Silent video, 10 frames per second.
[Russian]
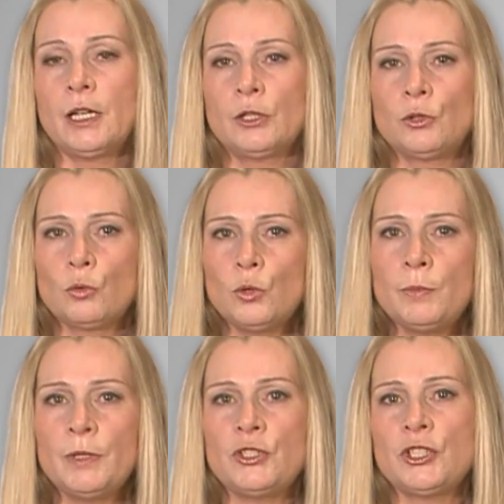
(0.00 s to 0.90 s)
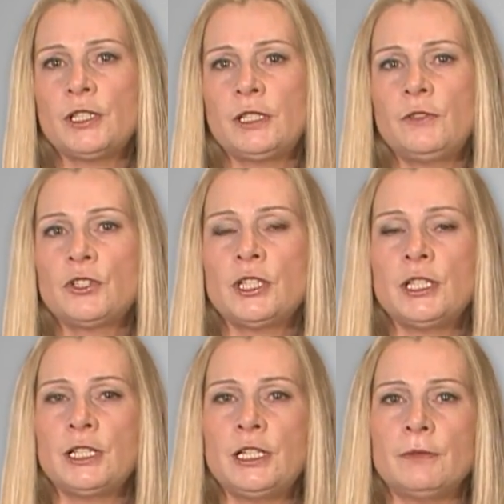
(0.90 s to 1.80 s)
Другой причиной
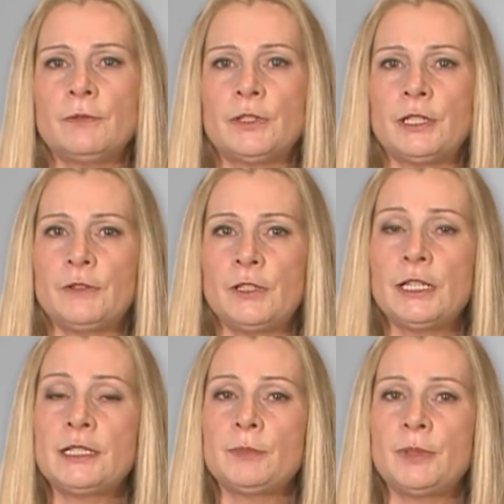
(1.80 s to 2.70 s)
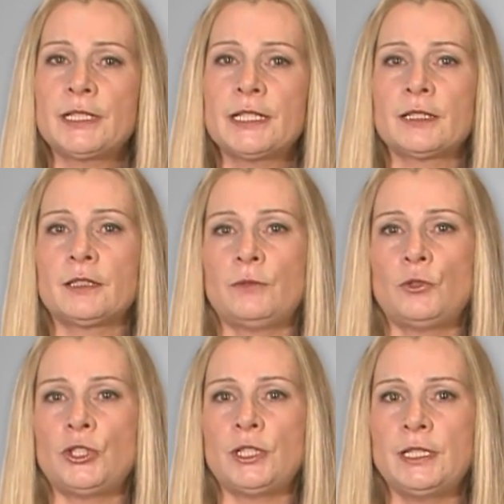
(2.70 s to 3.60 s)
движения лимфы является
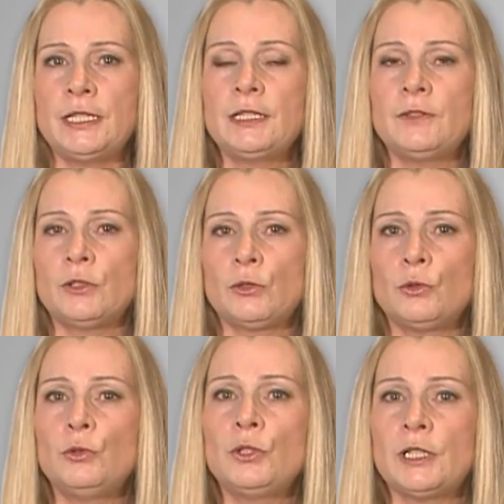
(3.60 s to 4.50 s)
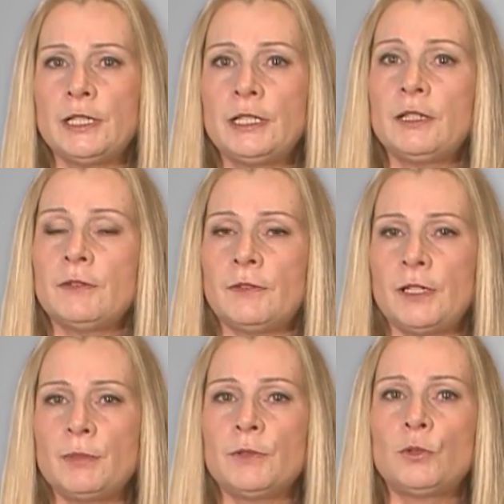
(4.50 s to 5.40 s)
присасывающее действие грудной клетки во
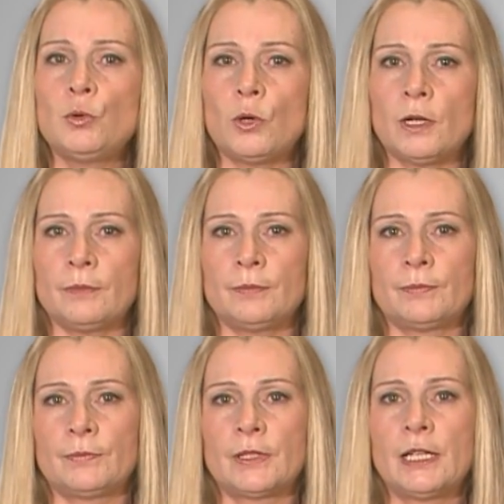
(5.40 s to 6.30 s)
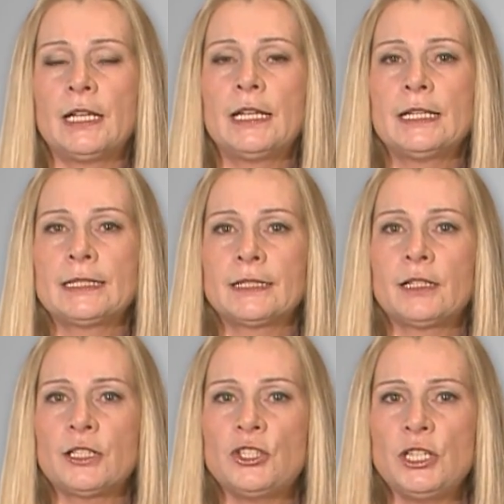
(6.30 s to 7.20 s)
время вдоха.
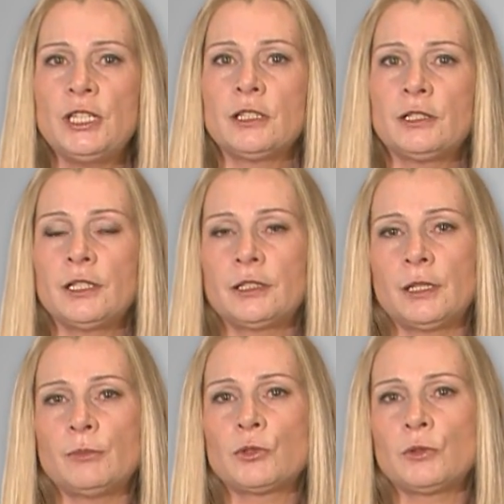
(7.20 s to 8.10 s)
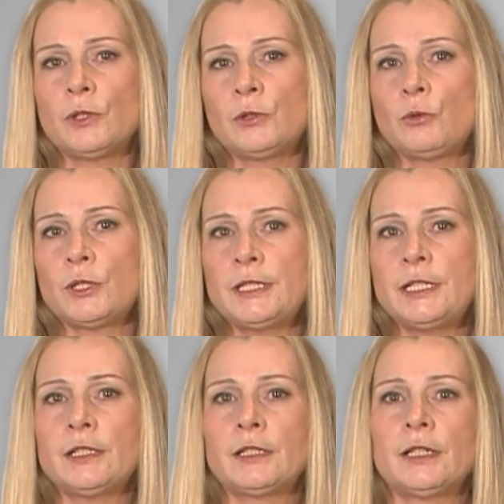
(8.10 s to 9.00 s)
Сокращение гладкой мускулатуры
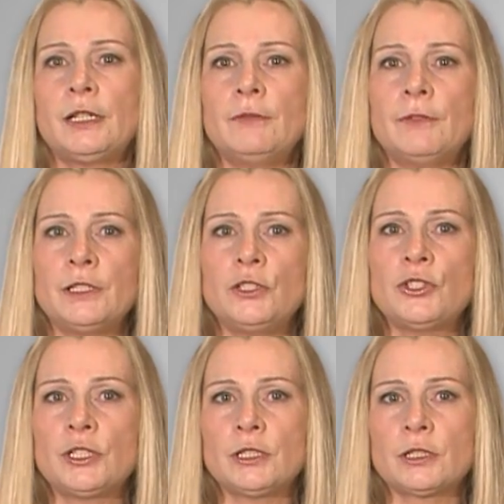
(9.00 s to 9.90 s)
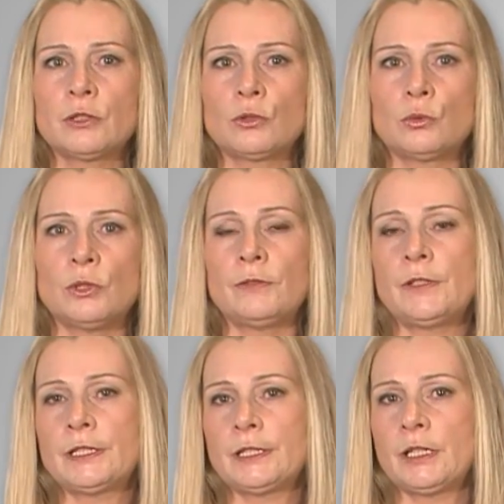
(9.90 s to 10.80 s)
стенок лимфатических сосудов
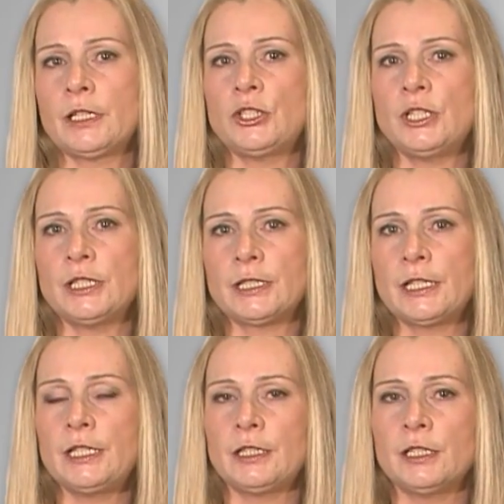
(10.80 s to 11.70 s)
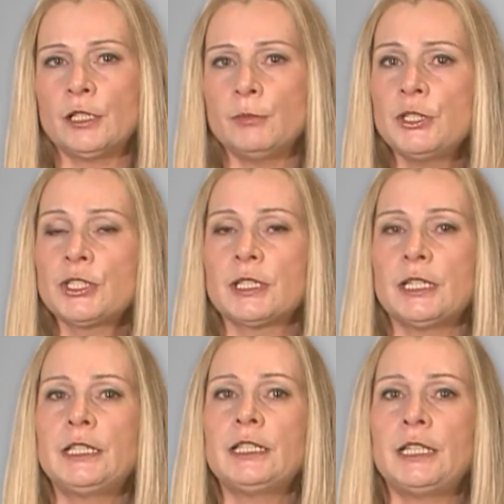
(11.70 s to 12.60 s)
и сокращение скелетных мышц –
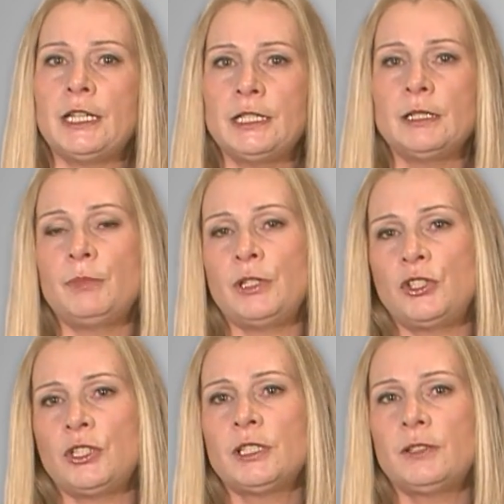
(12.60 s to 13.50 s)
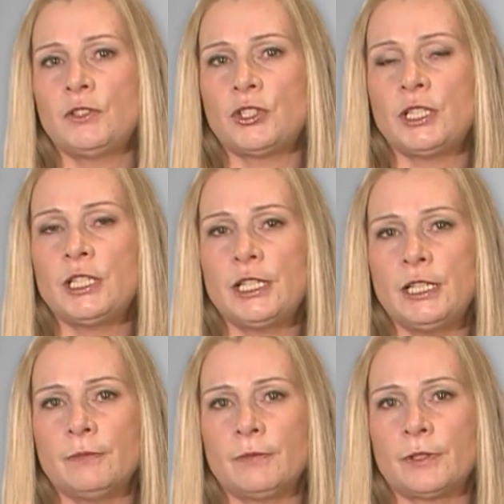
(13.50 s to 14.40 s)
это третья причина движения
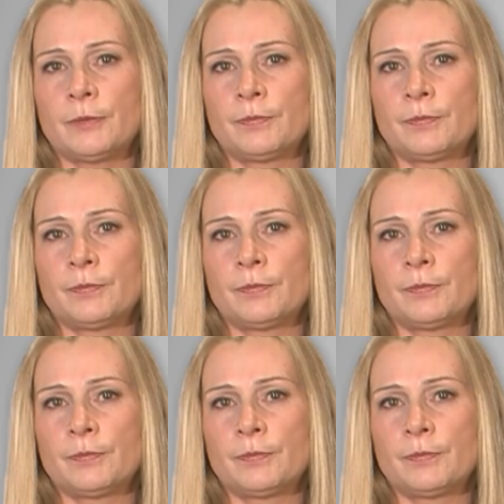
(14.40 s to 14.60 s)
лимфы.